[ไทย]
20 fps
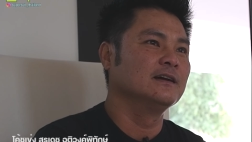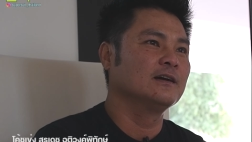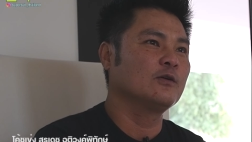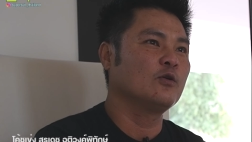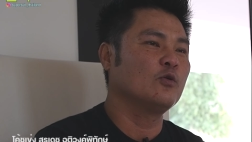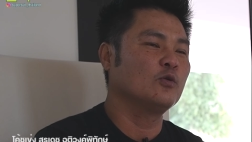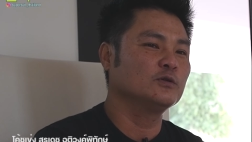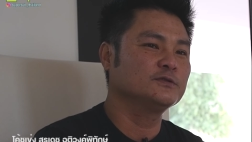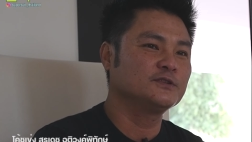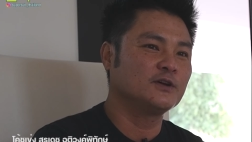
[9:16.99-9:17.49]

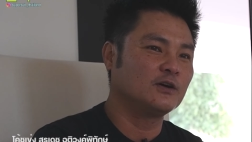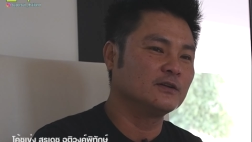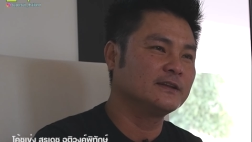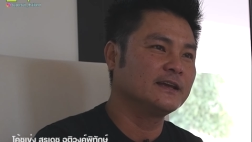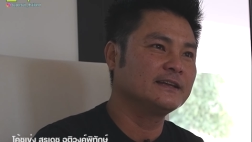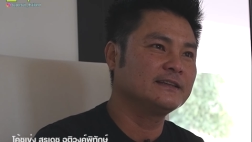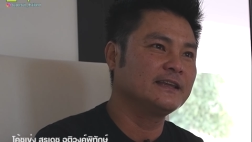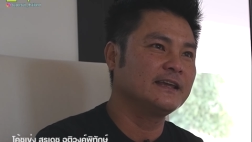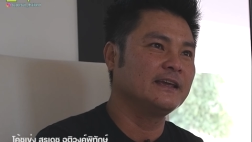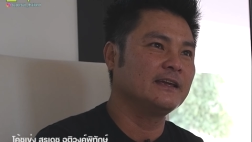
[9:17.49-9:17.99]
โค้ดสอนเท
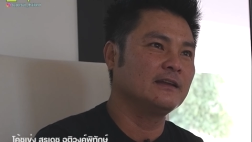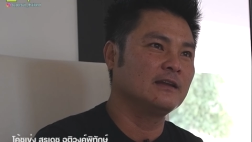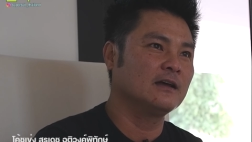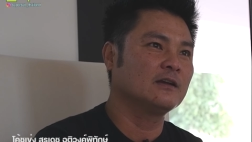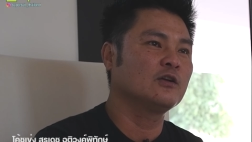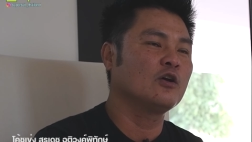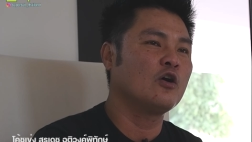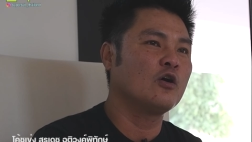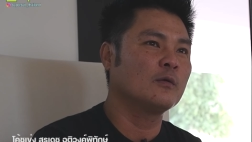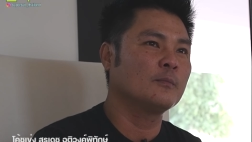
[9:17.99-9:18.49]
คนิแล้ว
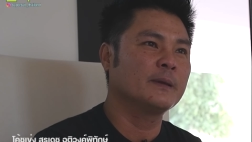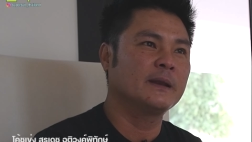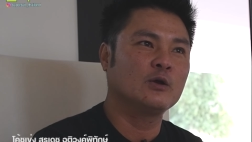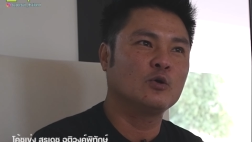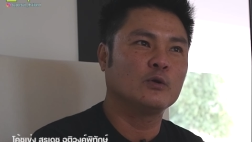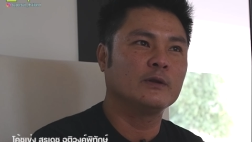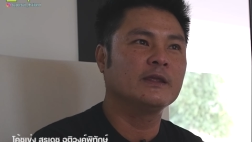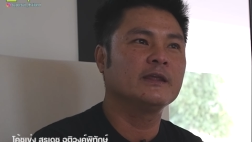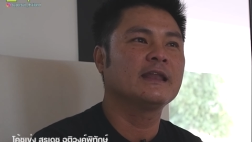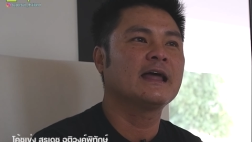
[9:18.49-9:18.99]
น้องเป็นค
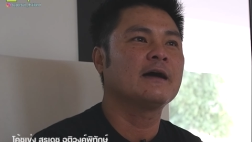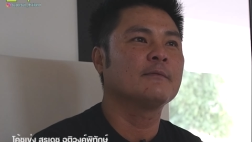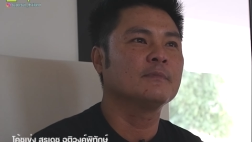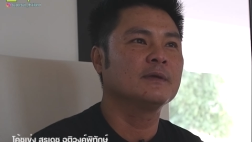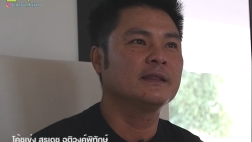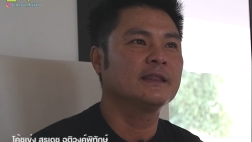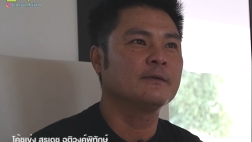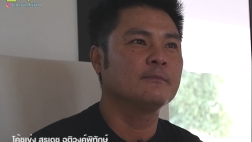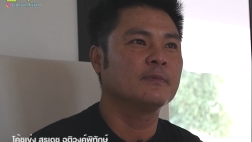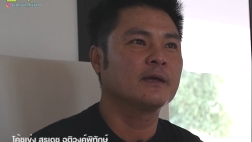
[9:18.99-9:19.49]
นที่น้ำมี
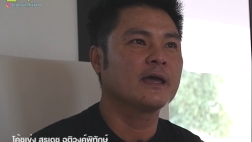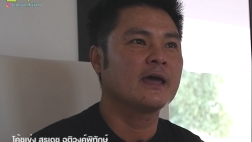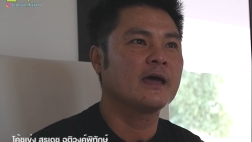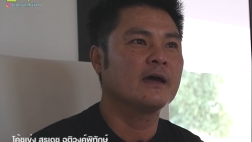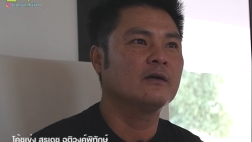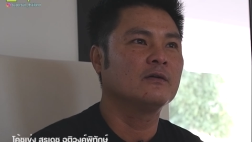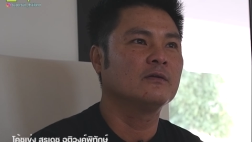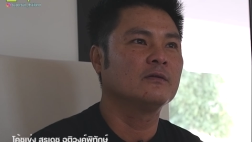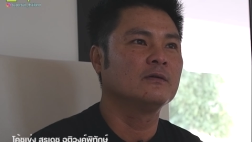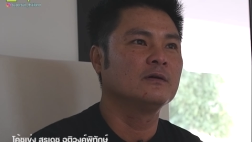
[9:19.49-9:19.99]
เต็มแก้
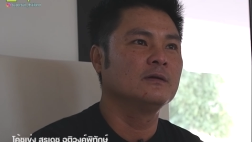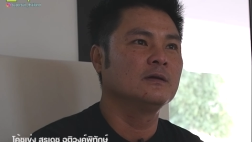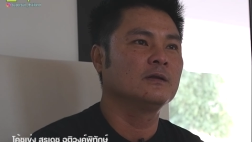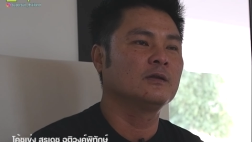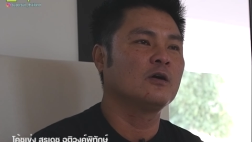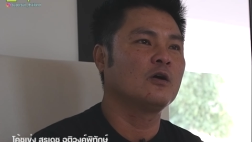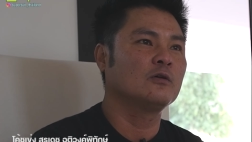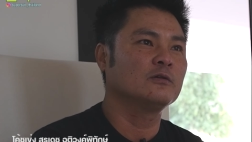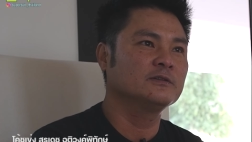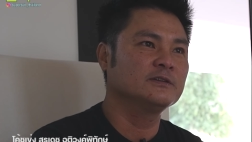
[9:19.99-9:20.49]
ว
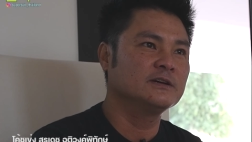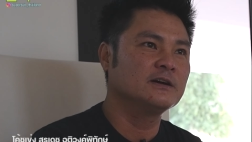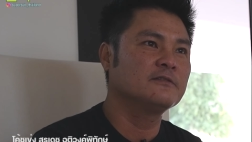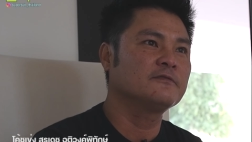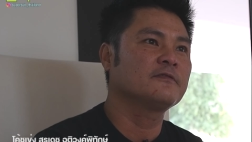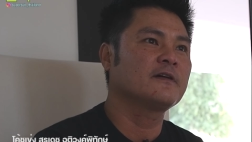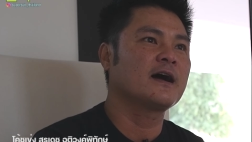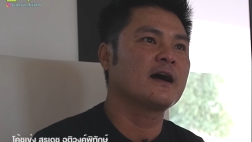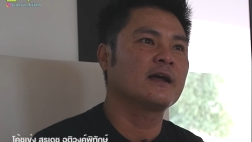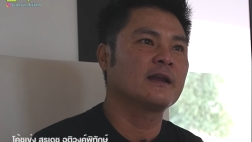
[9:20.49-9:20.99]
น้องเชื่อ
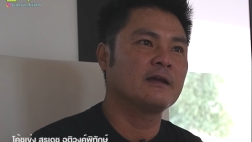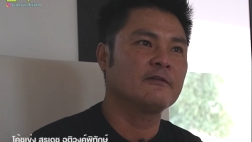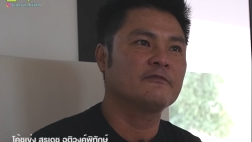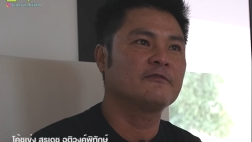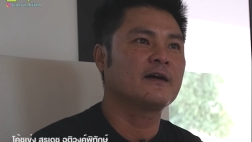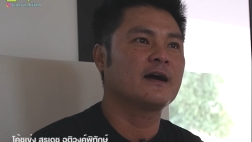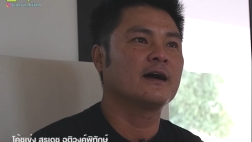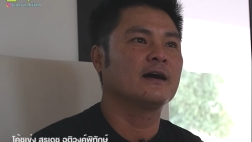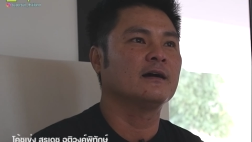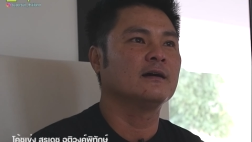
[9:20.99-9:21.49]
ฟังรับ
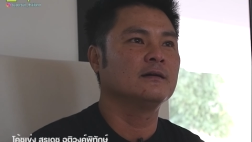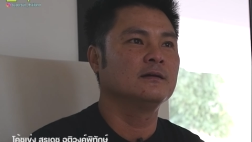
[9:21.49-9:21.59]
ฟัง